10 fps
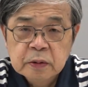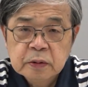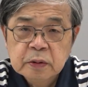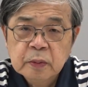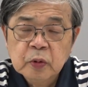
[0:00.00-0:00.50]

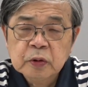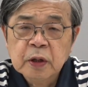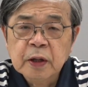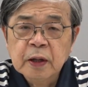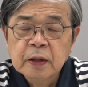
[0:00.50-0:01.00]
で僕
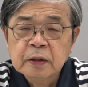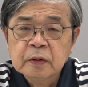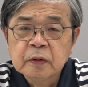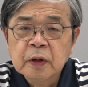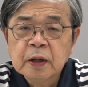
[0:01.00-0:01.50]
はね
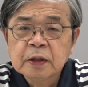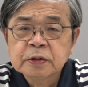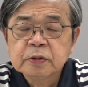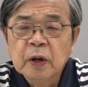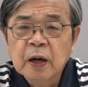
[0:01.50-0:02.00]
この
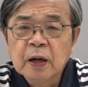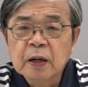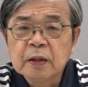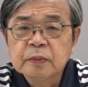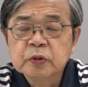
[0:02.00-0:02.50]
話
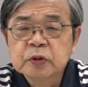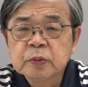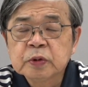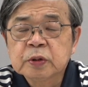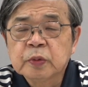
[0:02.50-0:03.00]
はもうそ
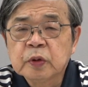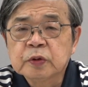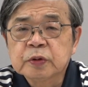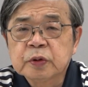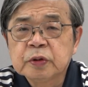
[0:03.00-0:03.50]
もそ
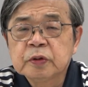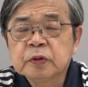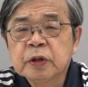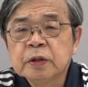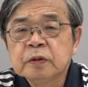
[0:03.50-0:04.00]
もその
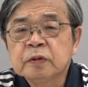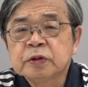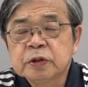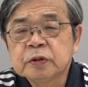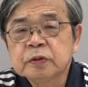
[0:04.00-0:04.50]
表現の
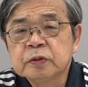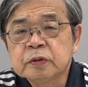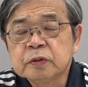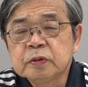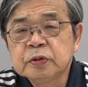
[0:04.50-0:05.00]
自由
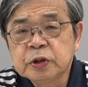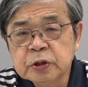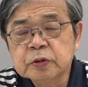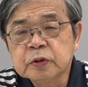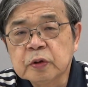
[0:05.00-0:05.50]
不自
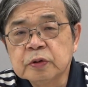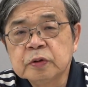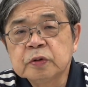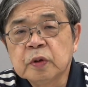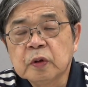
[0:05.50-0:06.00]
由と
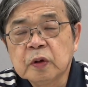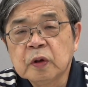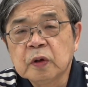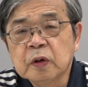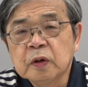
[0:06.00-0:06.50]
いうの
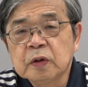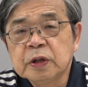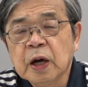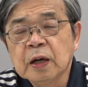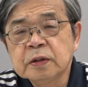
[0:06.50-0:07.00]
を
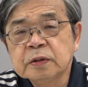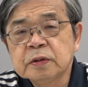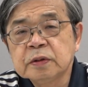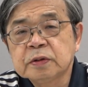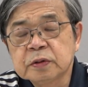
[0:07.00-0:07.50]
批
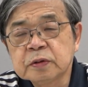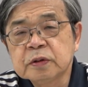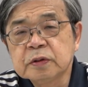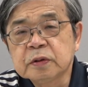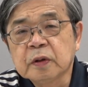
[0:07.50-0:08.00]
判するっ
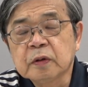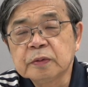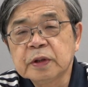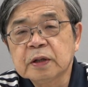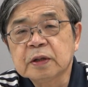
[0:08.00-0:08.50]
ていう試
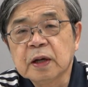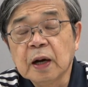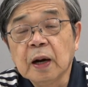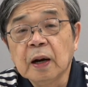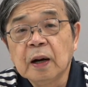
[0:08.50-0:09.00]
みだった
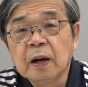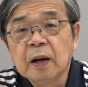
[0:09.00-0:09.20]
ら、